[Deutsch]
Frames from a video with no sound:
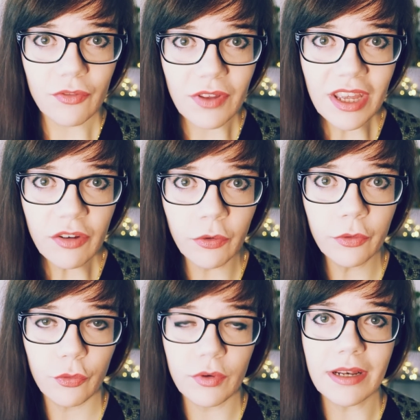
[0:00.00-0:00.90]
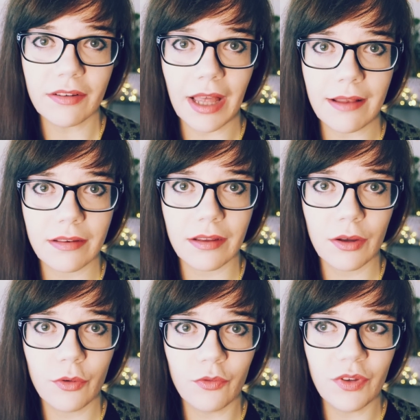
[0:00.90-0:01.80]
Wie funktioniert das Ganze?
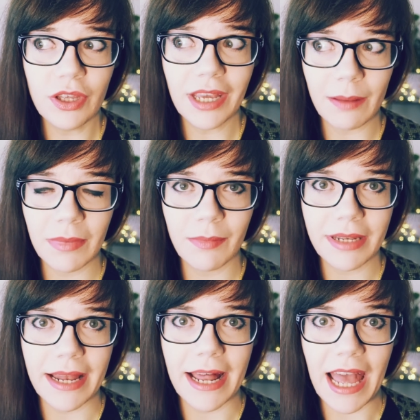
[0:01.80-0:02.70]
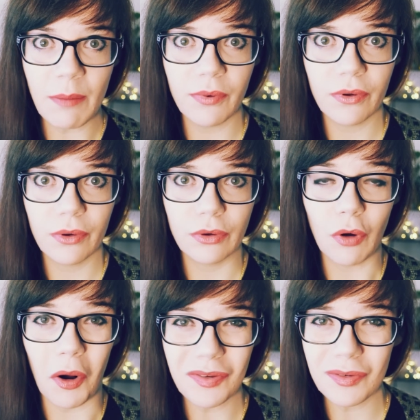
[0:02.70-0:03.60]
Wie kann man mit einer App
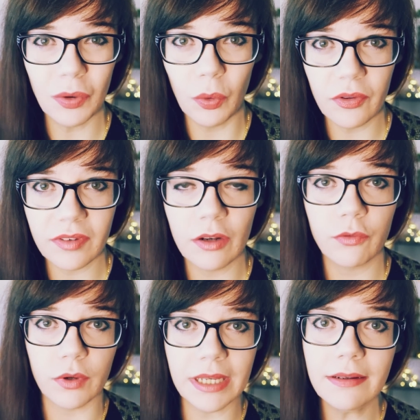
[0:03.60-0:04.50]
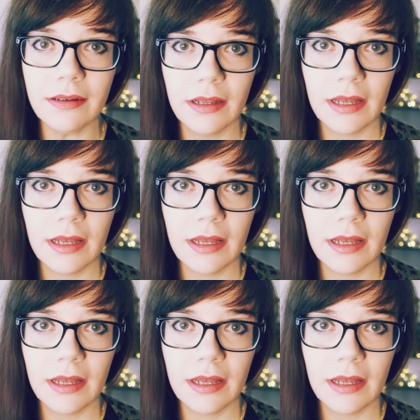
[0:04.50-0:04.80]
kostenlos telefonieren?